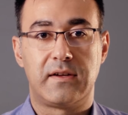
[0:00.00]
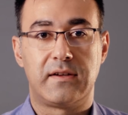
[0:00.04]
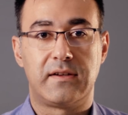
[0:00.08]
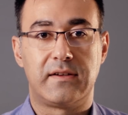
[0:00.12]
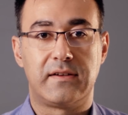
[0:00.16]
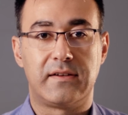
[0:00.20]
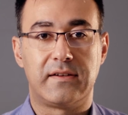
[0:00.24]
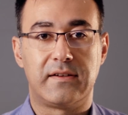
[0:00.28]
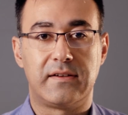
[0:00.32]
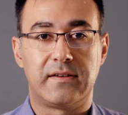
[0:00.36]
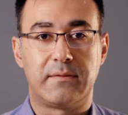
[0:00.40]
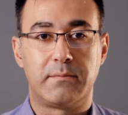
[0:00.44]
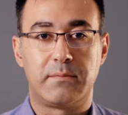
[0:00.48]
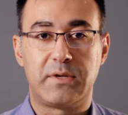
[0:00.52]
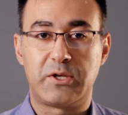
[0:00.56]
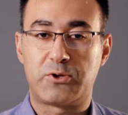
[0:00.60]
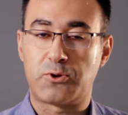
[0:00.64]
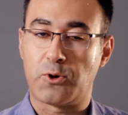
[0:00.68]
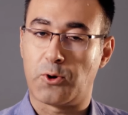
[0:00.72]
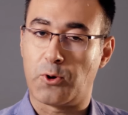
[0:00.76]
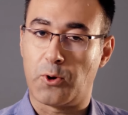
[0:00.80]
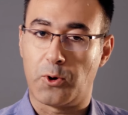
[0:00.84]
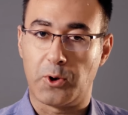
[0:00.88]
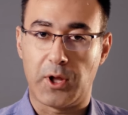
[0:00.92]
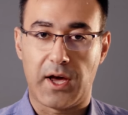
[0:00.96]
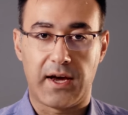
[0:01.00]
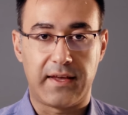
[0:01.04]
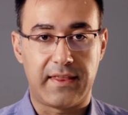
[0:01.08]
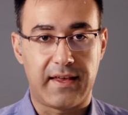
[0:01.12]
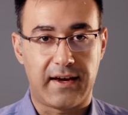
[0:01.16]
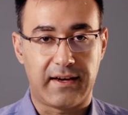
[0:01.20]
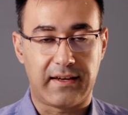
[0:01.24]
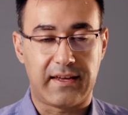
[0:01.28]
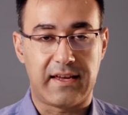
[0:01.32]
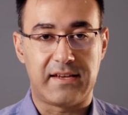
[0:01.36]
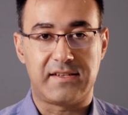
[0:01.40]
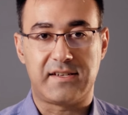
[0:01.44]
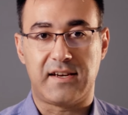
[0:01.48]
E, Birçok
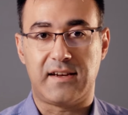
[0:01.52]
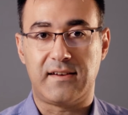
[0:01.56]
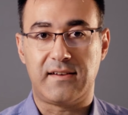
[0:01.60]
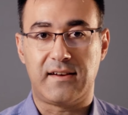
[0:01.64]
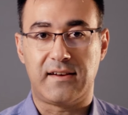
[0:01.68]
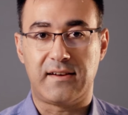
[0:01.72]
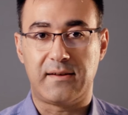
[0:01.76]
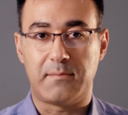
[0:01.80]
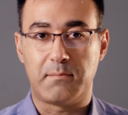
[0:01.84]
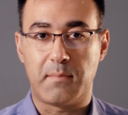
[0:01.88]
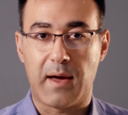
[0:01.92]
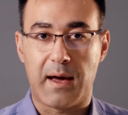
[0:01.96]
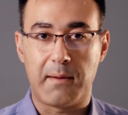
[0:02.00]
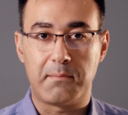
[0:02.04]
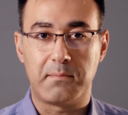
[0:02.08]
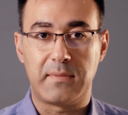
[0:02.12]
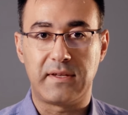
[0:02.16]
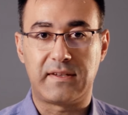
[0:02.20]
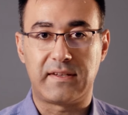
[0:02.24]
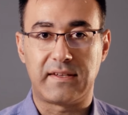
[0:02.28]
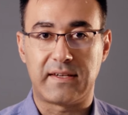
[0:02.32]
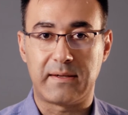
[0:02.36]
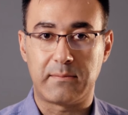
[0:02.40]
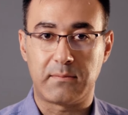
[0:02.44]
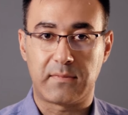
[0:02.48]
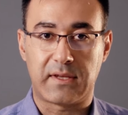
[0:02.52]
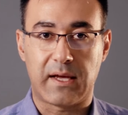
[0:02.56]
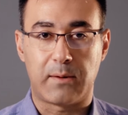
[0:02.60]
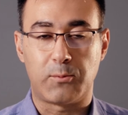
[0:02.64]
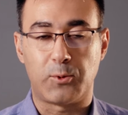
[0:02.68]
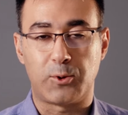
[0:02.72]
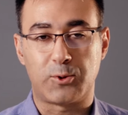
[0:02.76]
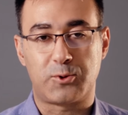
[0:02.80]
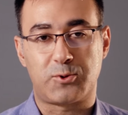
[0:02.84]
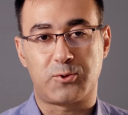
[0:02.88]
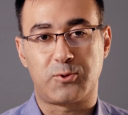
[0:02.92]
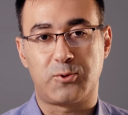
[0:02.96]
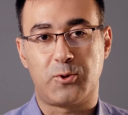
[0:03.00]
onaydan geçen hani ben bitireyim tam
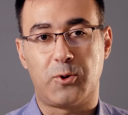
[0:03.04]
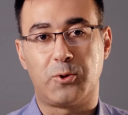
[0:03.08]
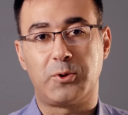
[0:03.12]
olsun